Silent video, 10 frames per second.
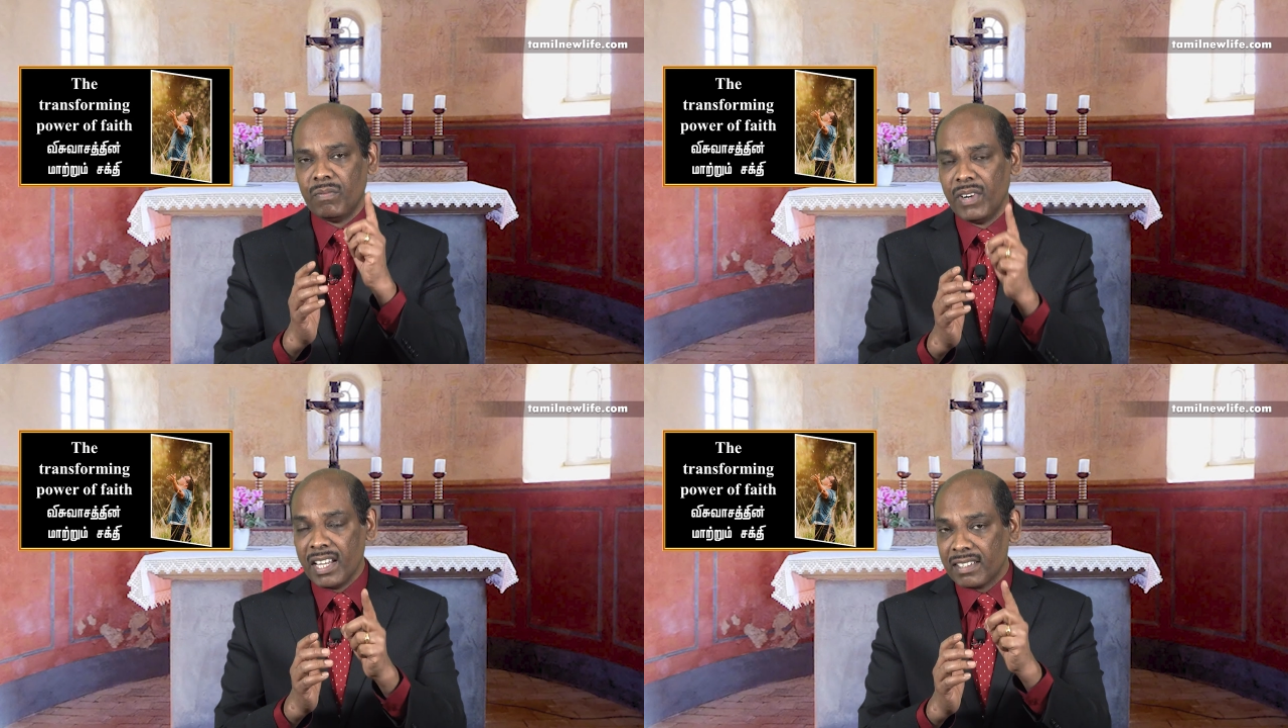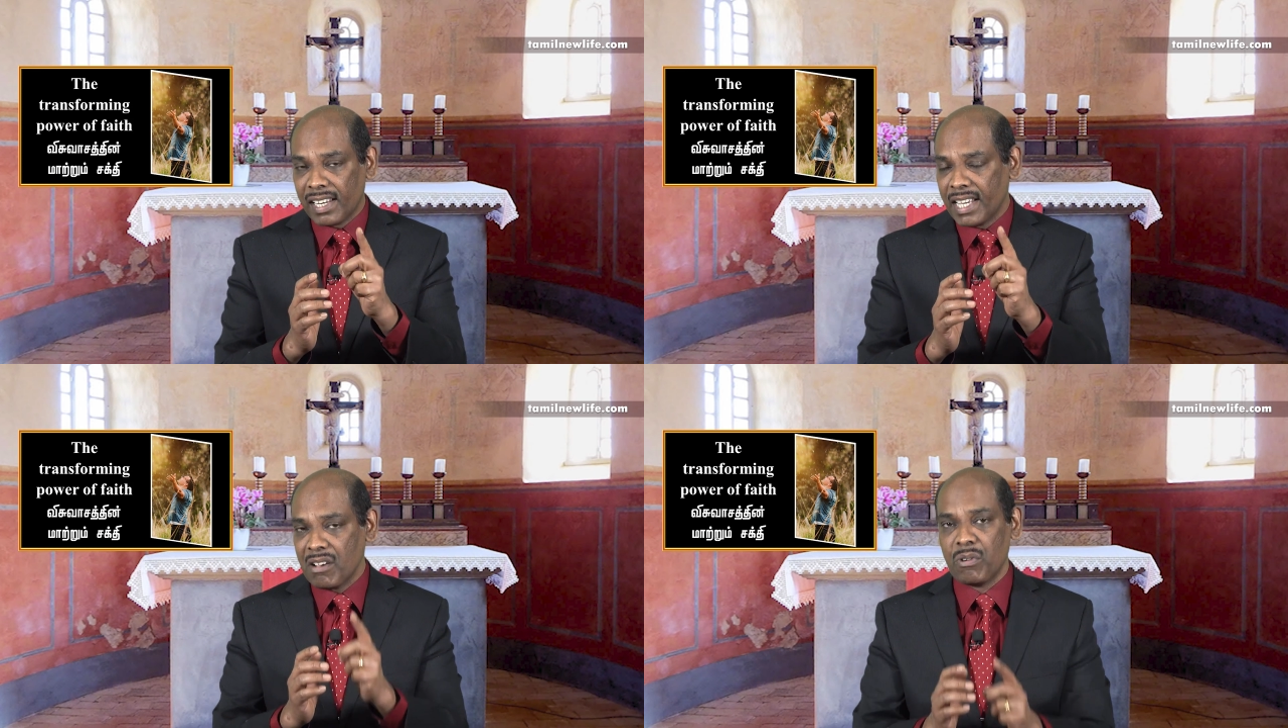
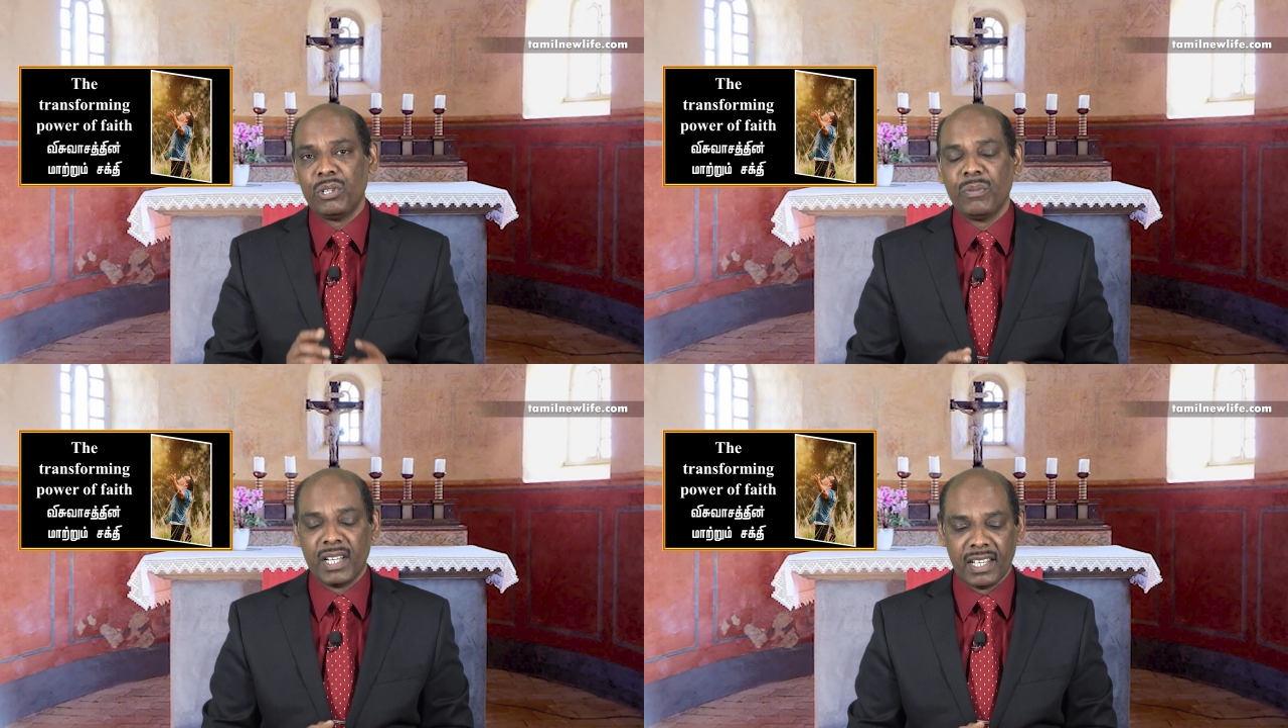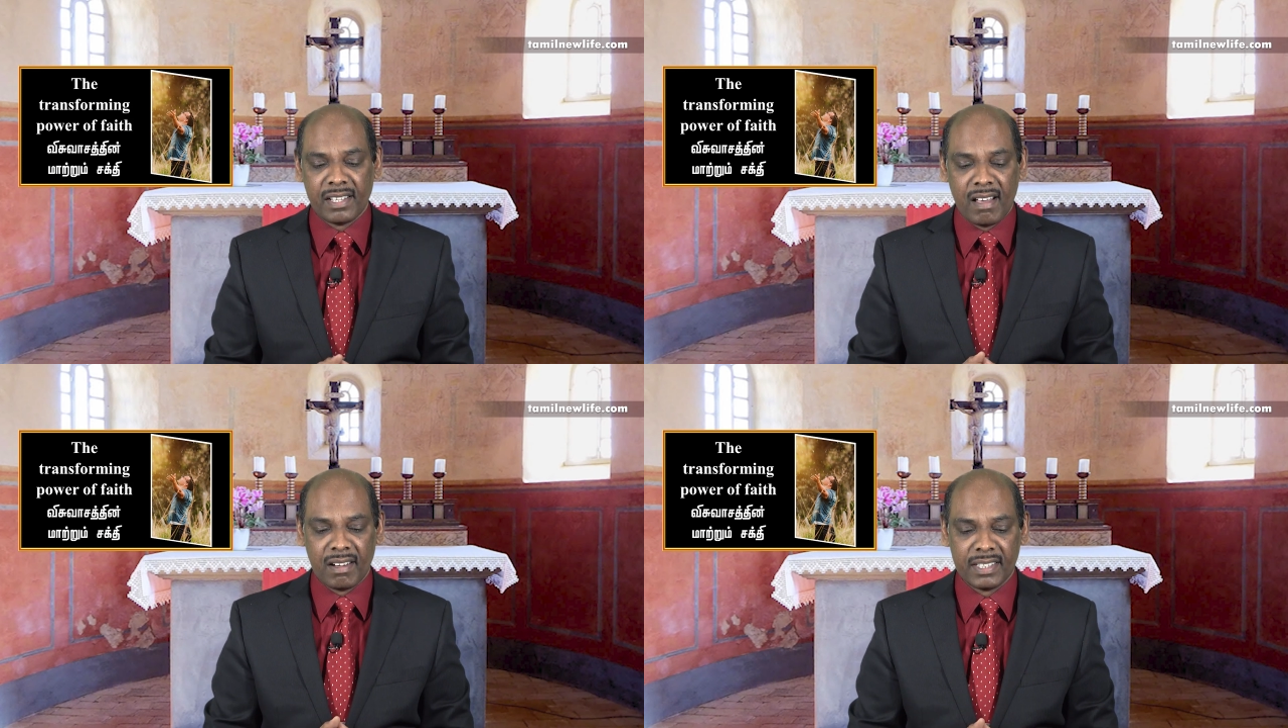விடுதலையை கொண்டு
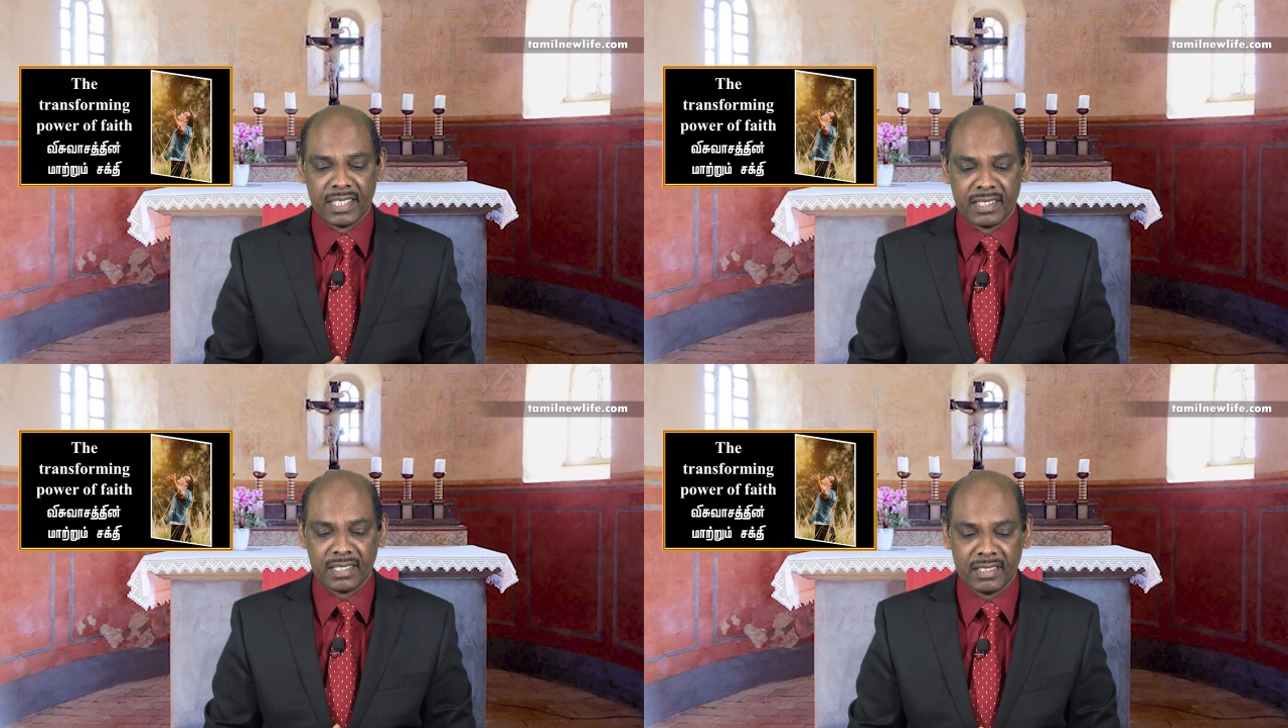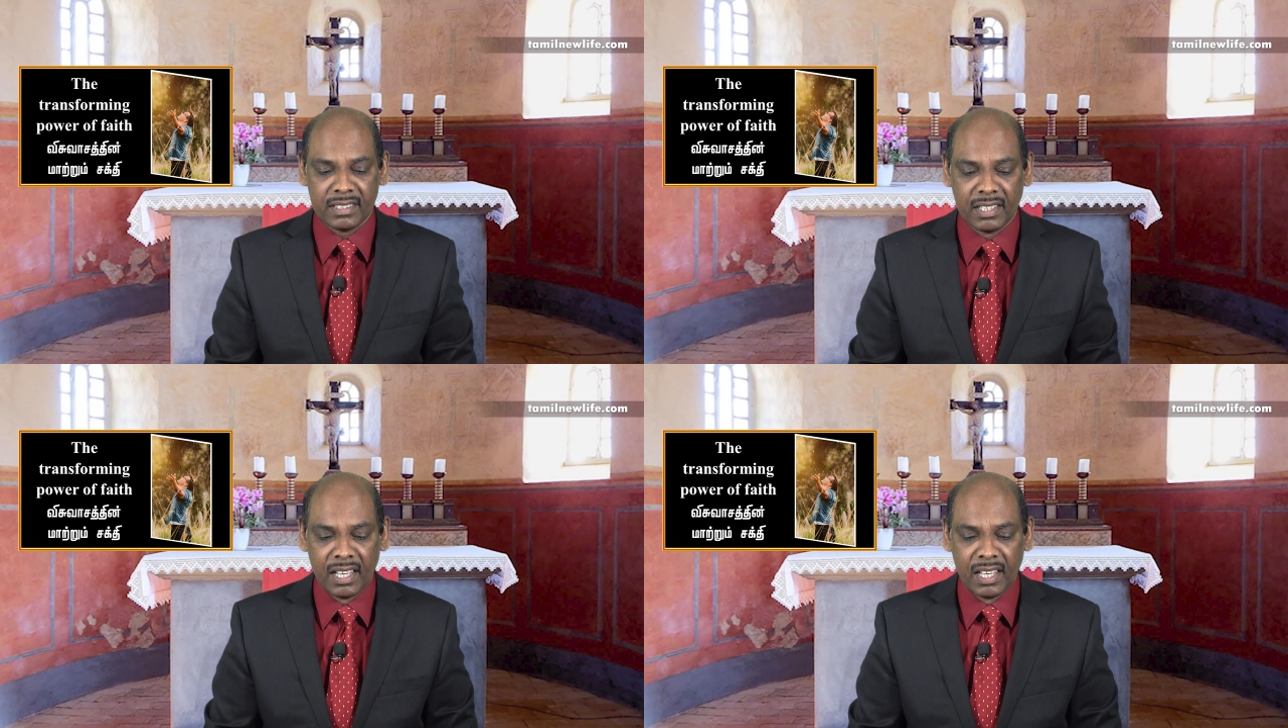வருகிறதாக இருக்கிறது